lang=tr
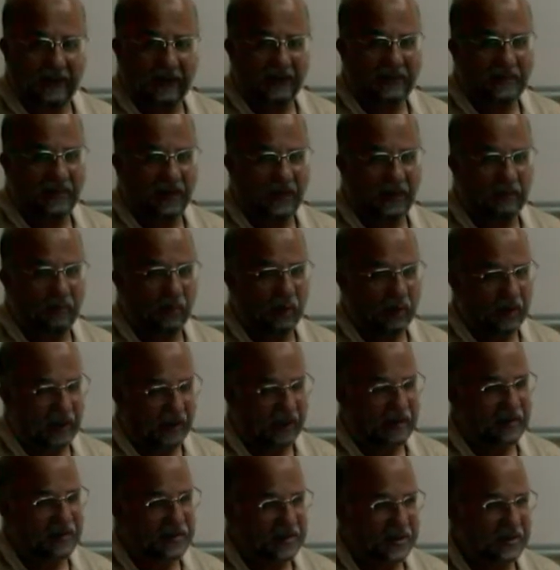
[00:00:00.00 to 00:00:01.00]
ki terim
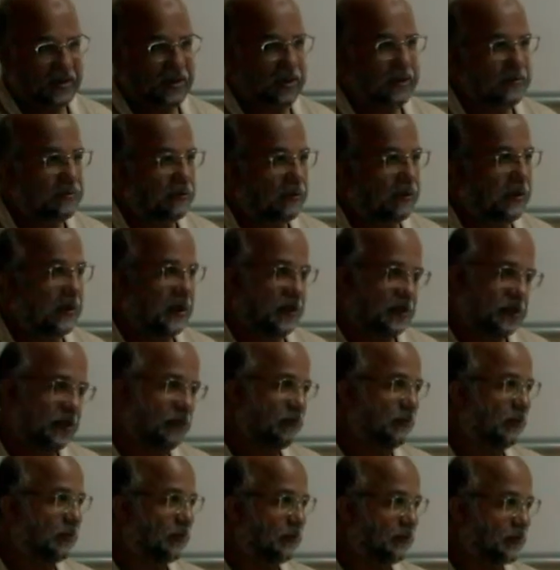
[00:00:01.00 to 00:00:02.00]
olarak kısaca
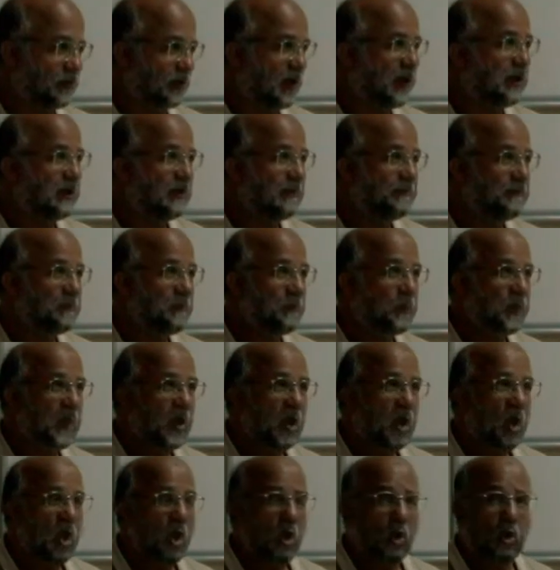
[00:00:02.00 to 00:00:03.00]
söyleyecek olursak
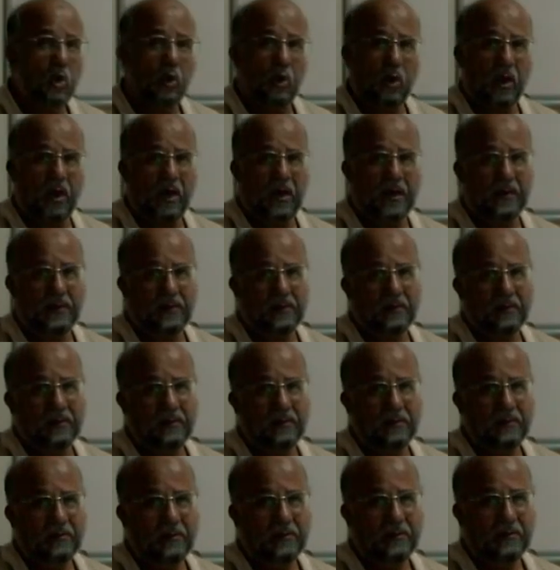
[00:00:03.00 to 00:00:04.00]
Kur'an'ın
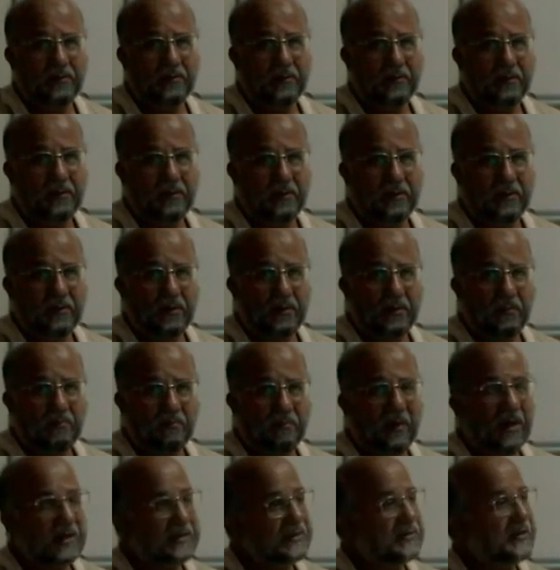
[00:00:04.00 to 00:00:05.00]

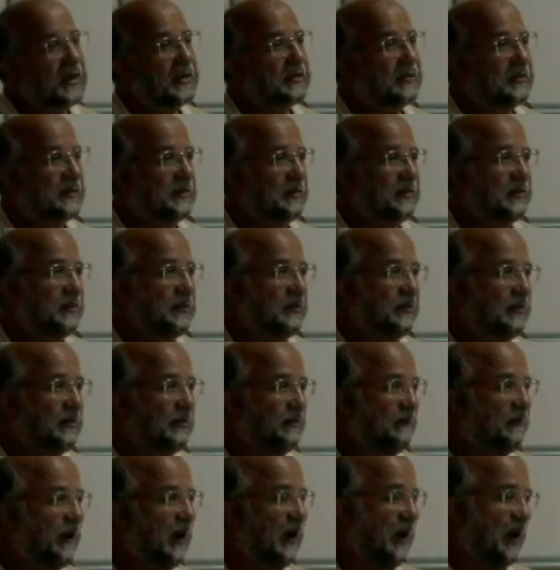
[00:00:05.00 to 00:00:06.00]
maksat
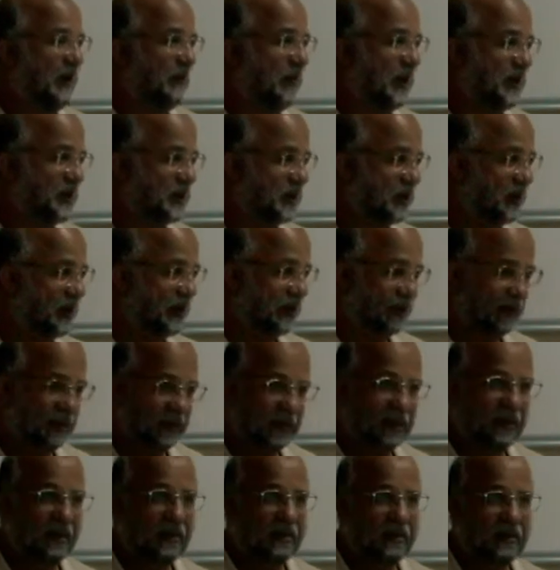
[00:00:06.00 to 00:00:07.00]
ve
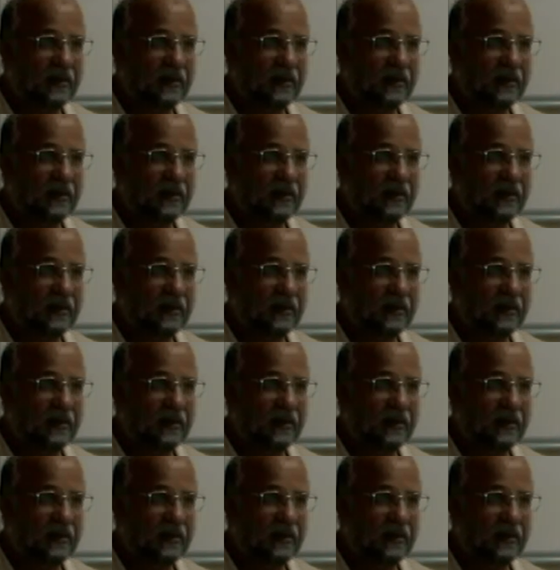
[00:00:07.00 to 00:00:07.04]
amaçlarını